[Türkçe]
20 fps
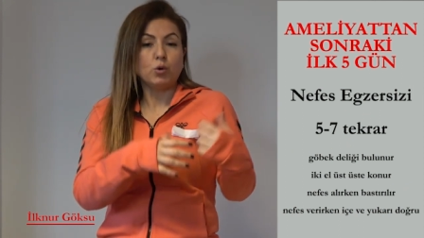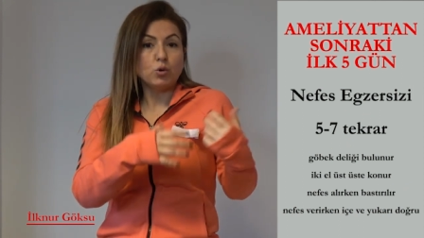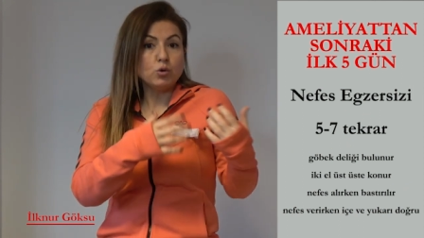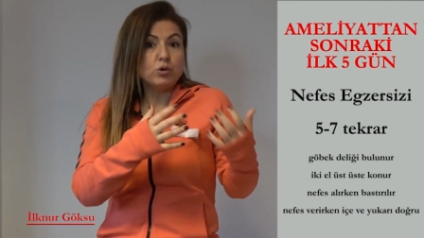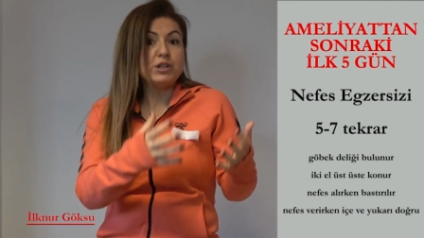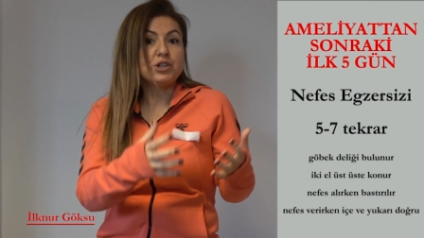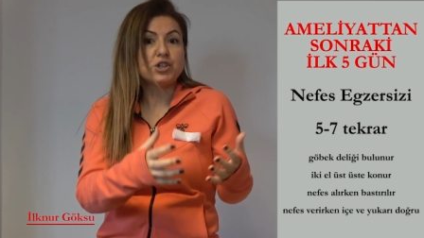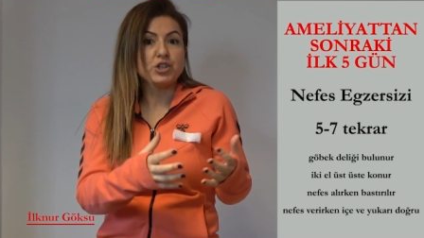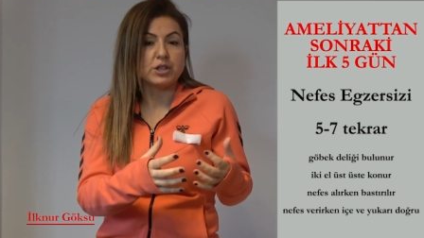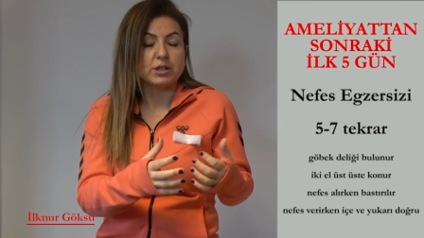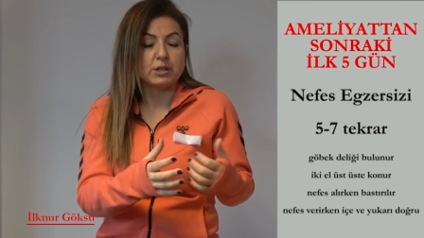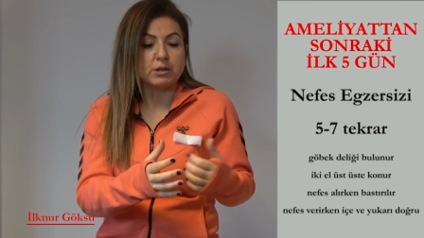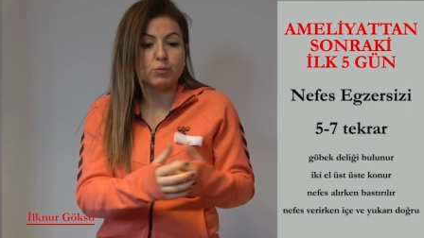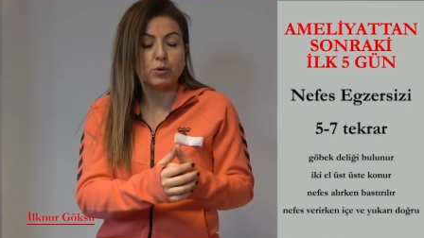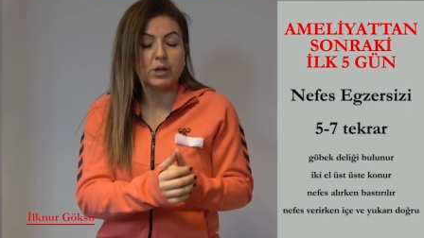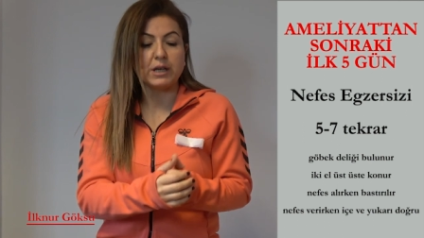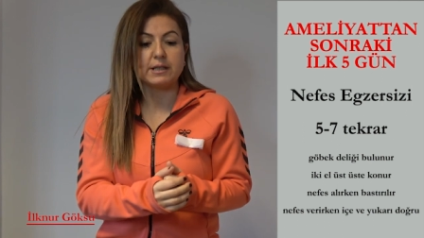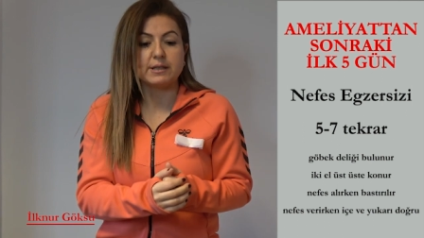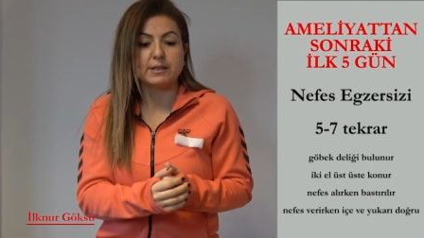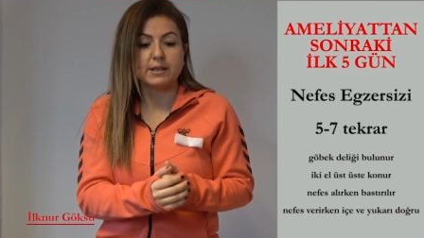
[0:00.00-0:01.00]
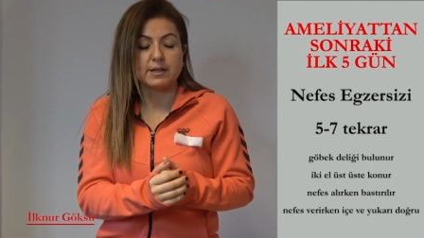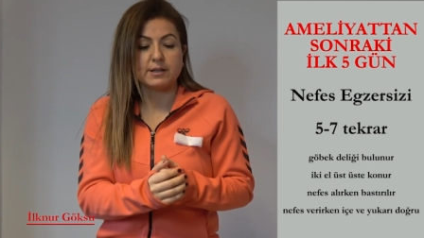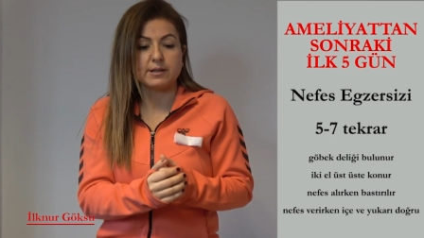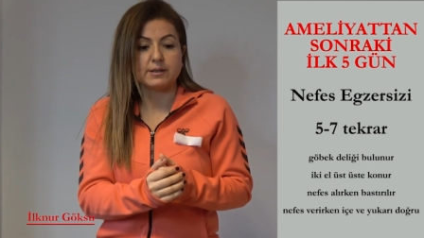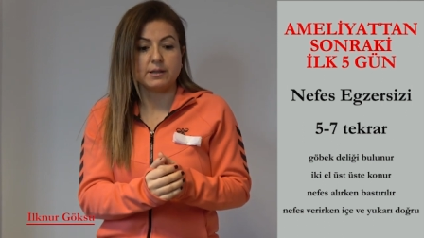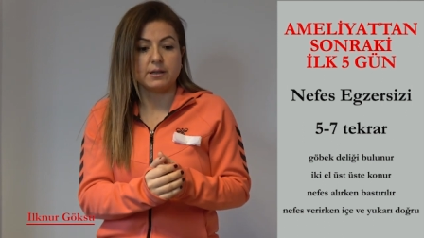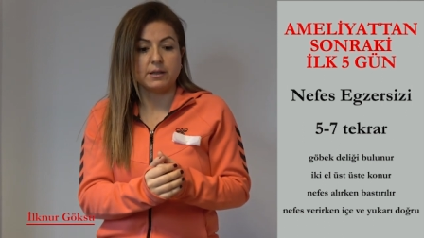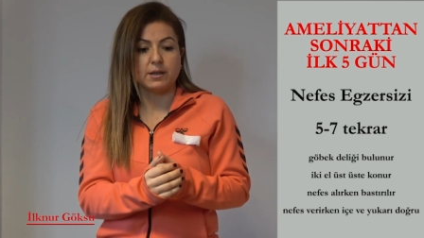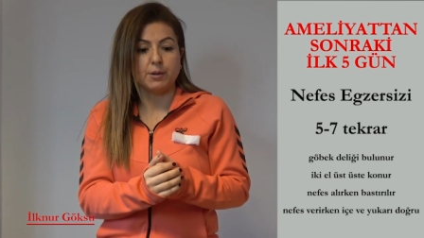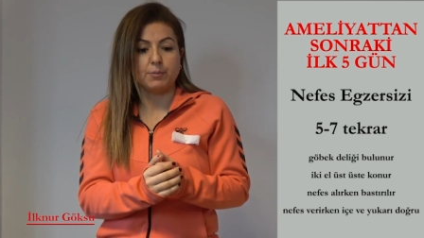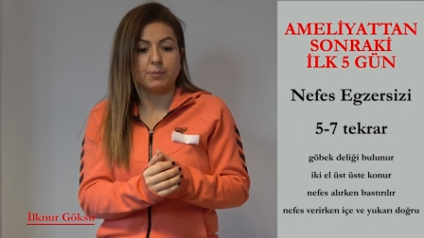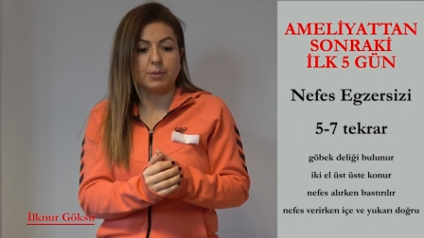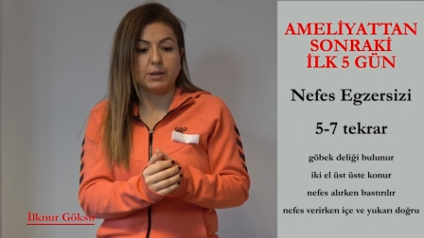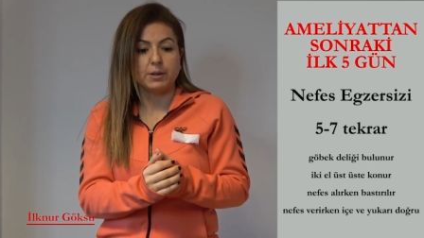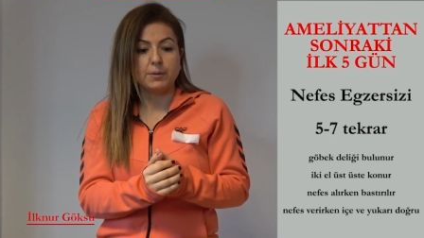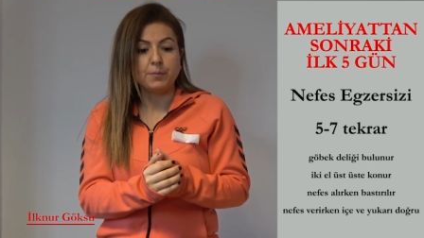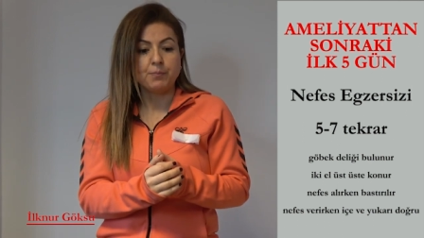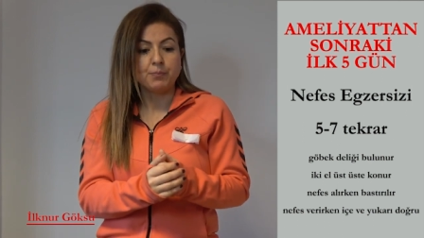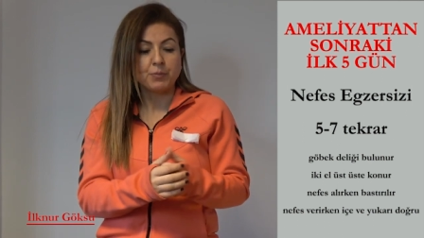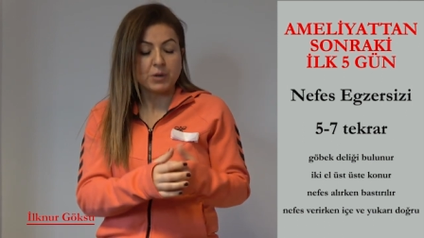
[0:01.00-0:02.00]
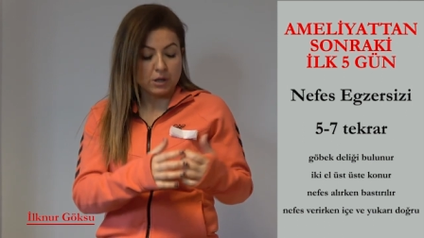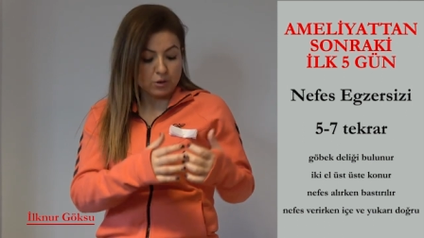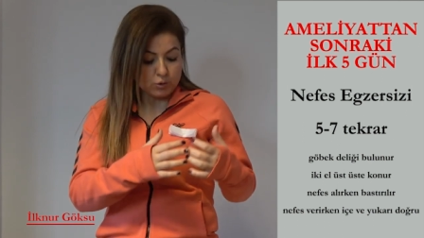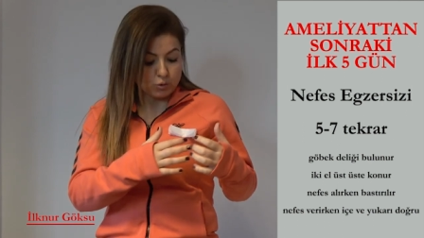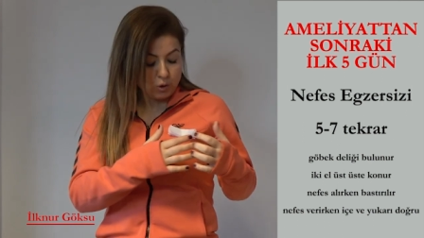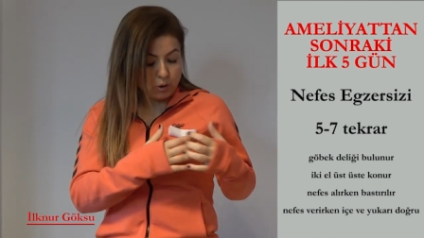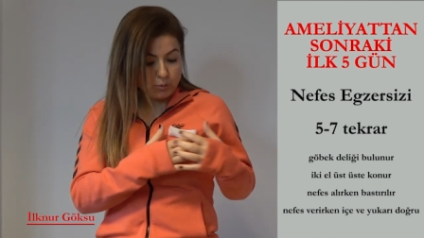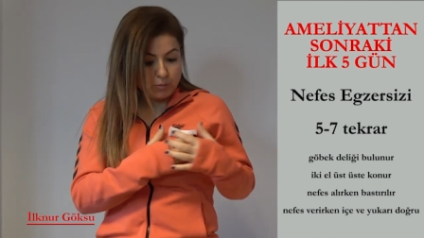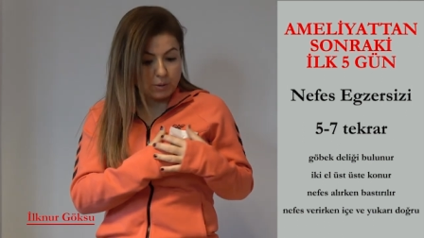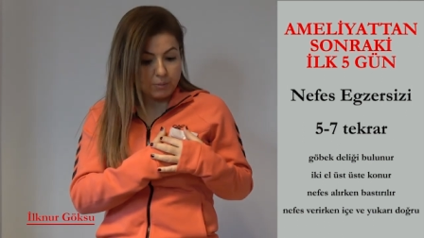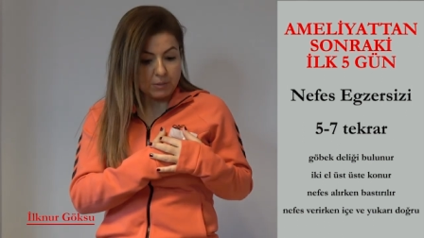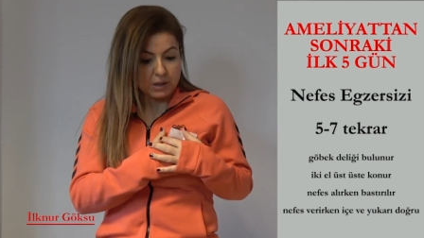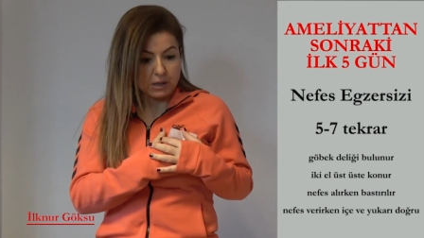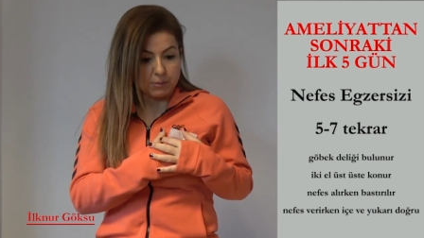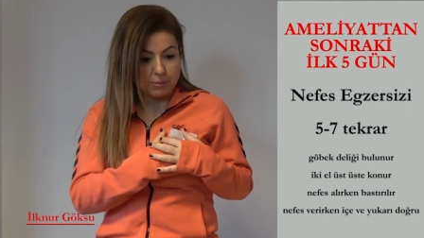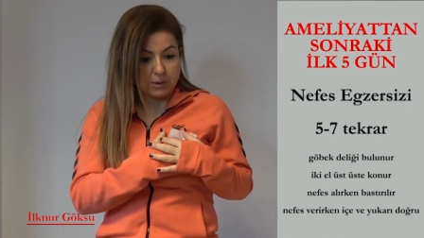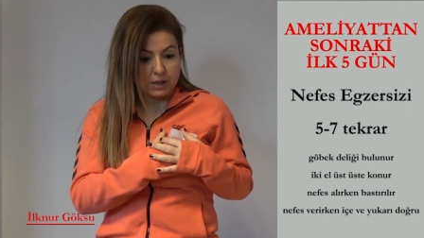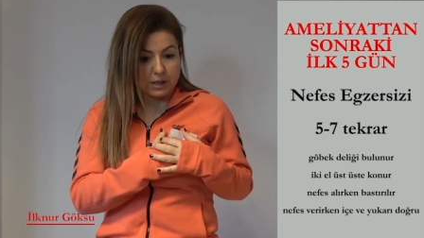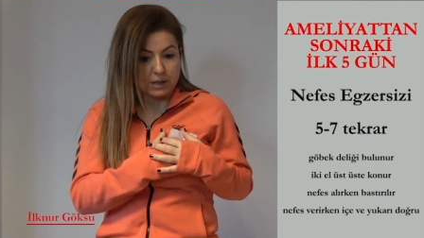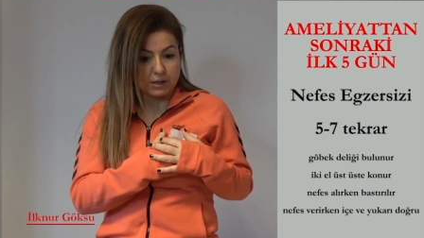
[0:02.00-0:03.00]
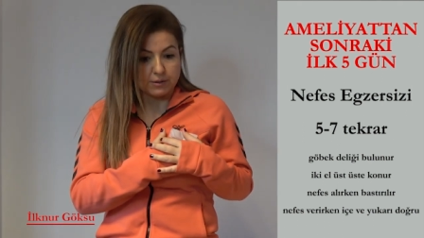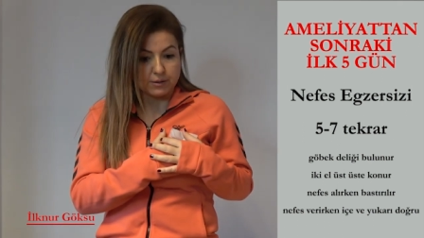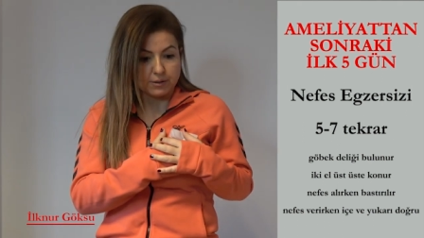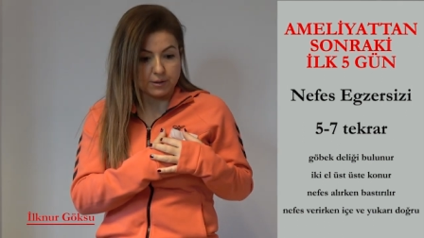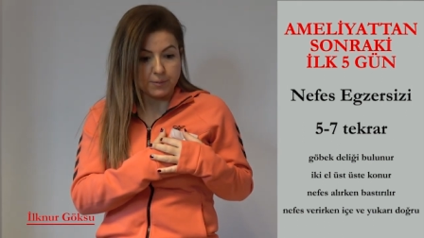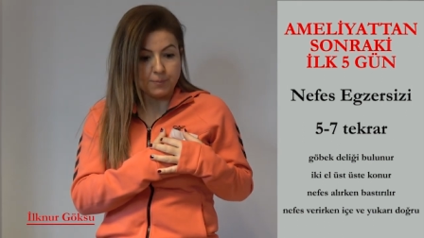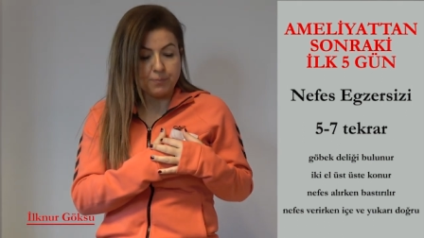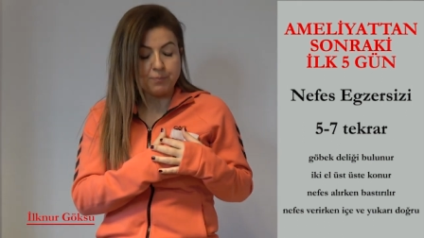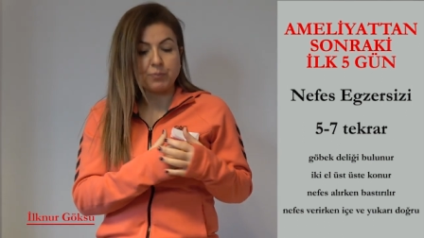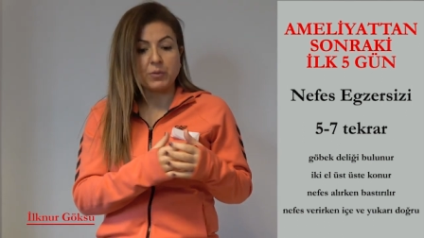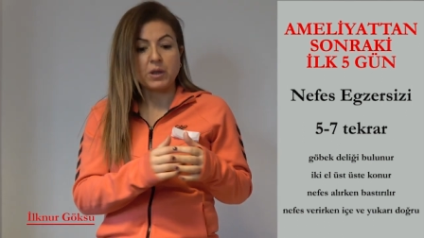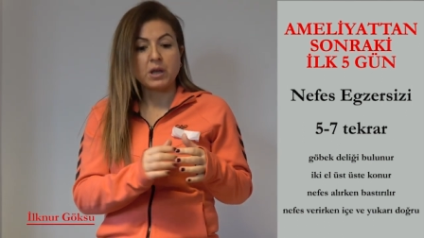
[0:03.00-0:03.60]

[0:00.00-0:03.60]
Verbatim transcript: Onun için bu egzersizleri yapalım. Sol meme ameliyatı.